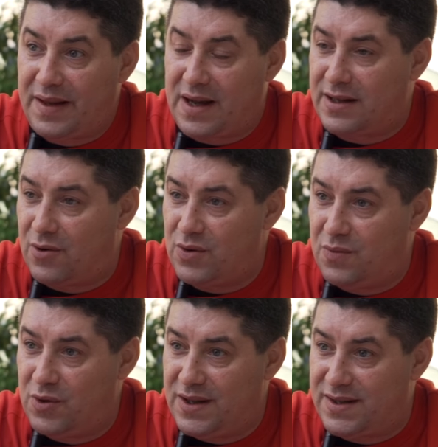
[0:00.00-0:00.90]
когда у
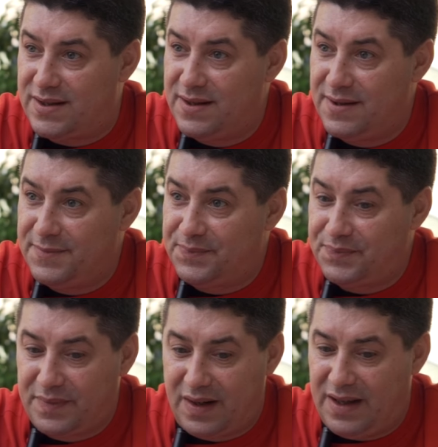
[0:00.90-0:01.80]
него есть
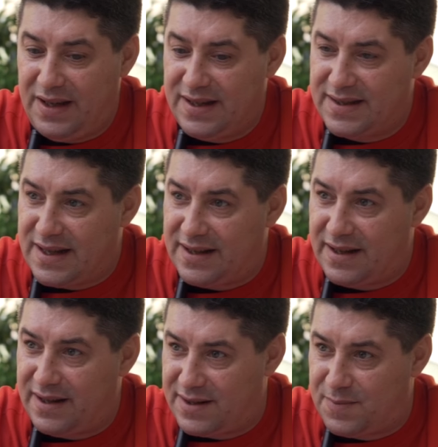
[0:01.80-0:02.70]
и
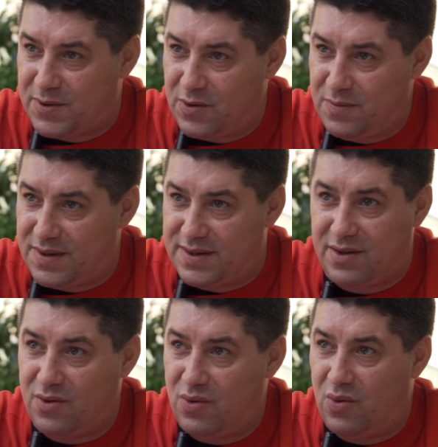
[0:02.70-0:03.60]
знания, и
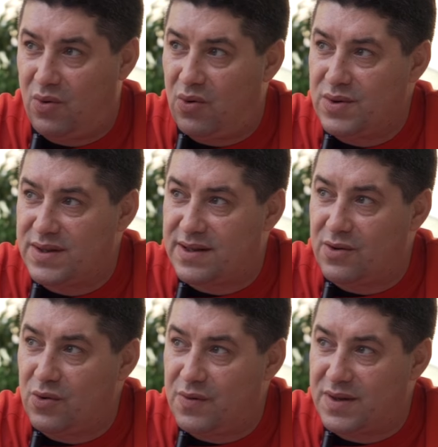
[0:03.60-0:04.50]
способности, он
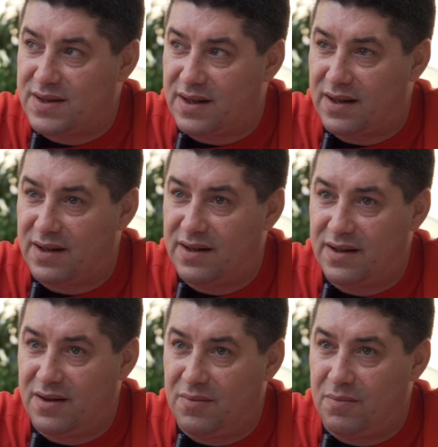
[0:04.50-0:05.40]
становится
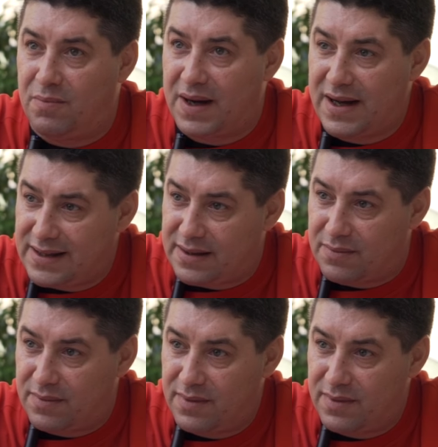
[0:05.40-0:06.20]
богатым